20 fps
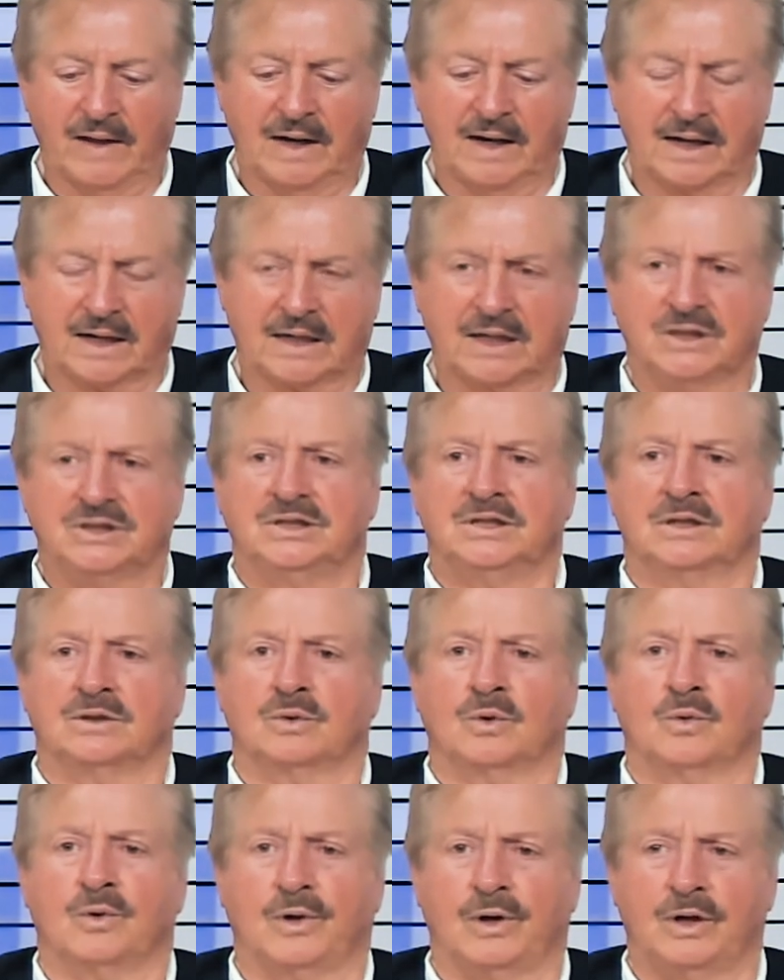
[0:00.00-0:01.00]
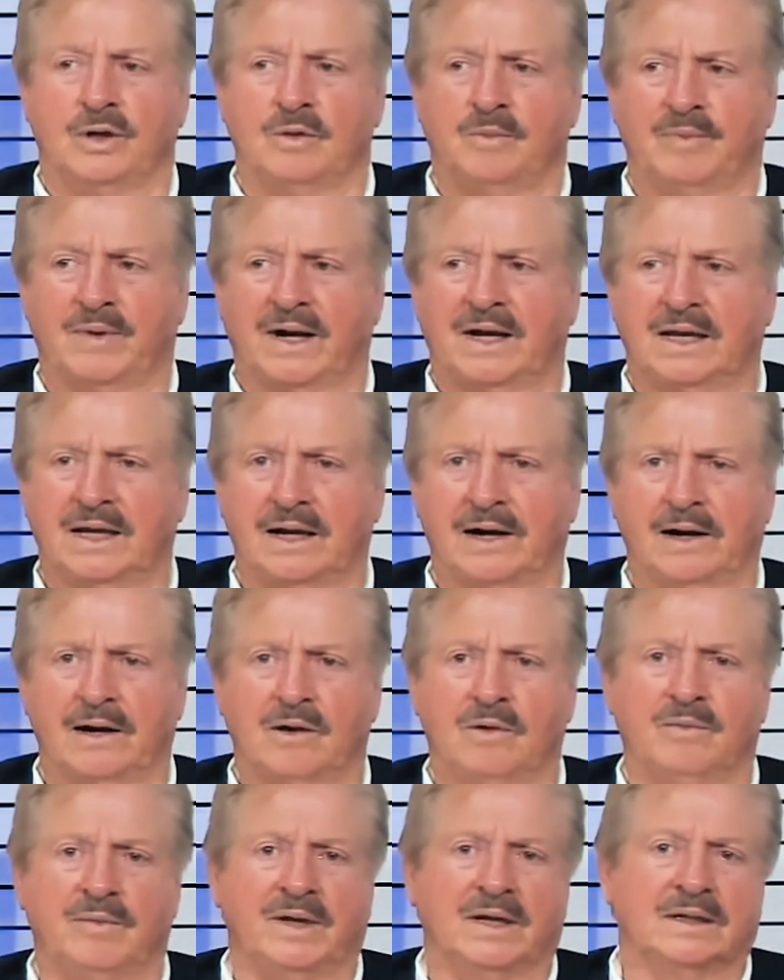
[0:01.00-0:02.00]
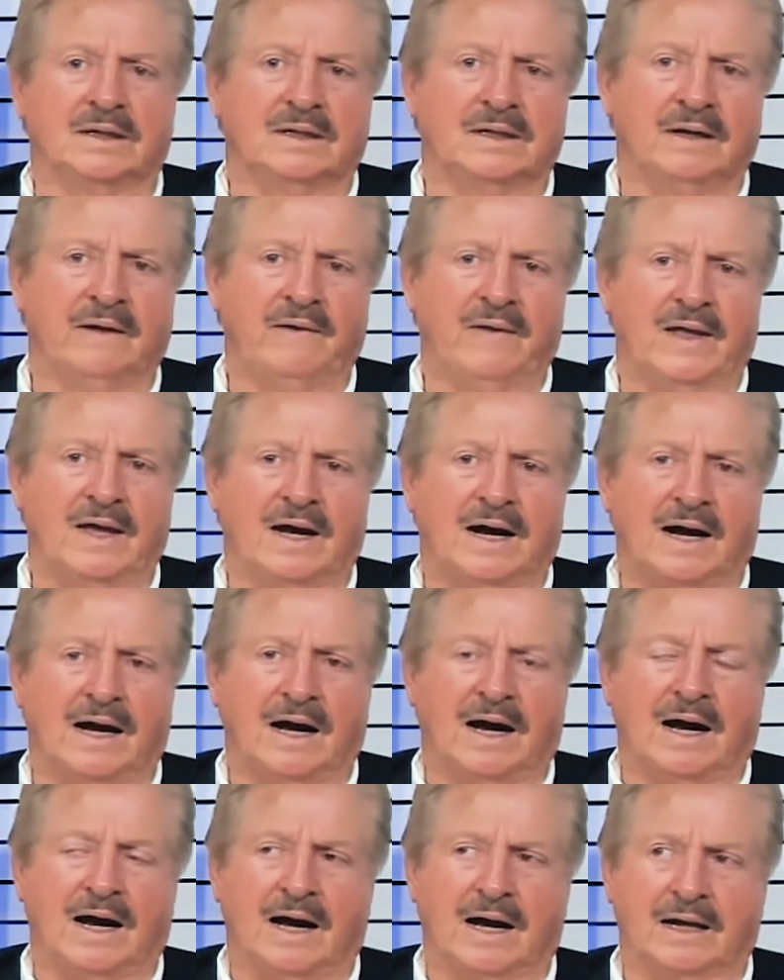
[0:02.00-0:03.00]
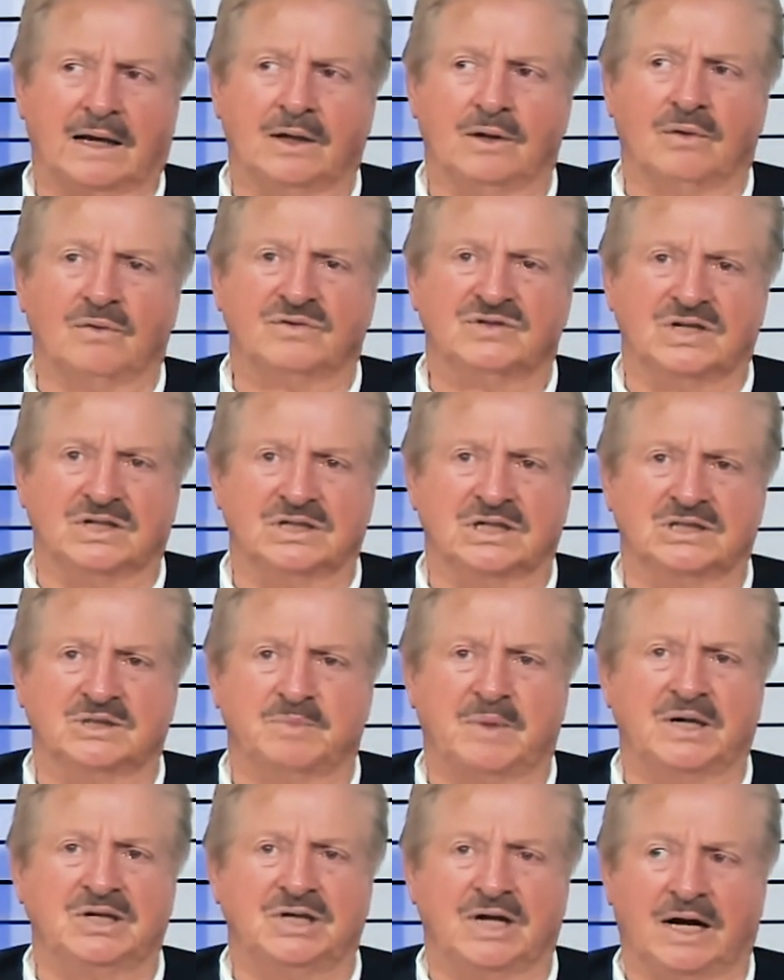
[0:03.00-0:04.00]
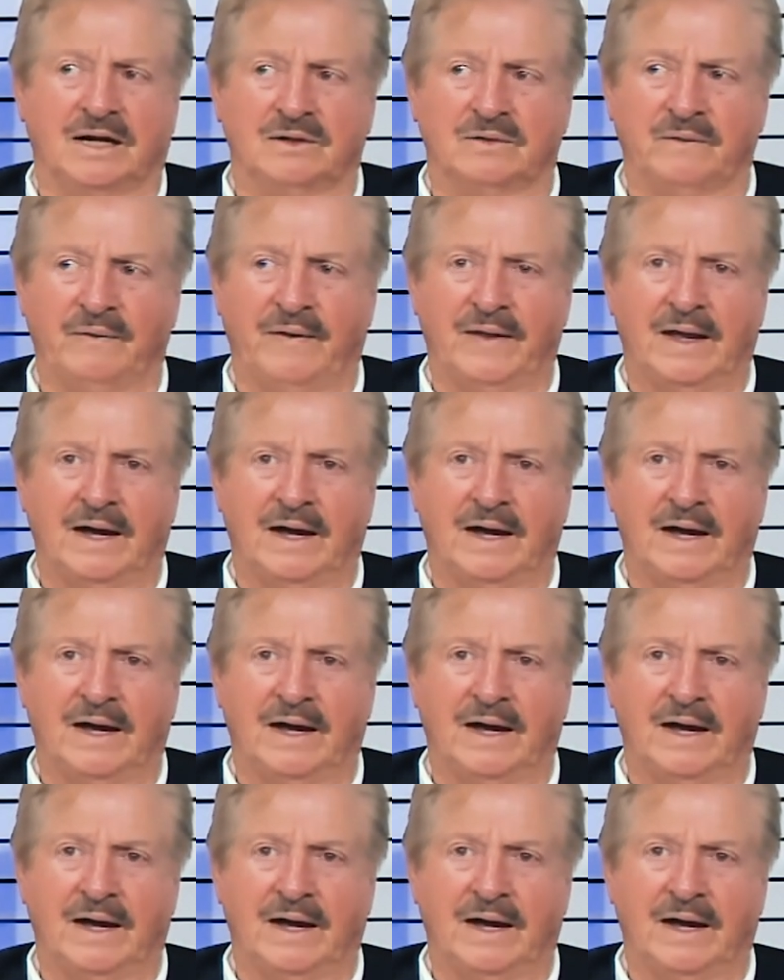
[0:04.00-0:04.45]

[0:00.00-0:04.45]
na caixinha do correio para que realmente a, aquilo seja despachado.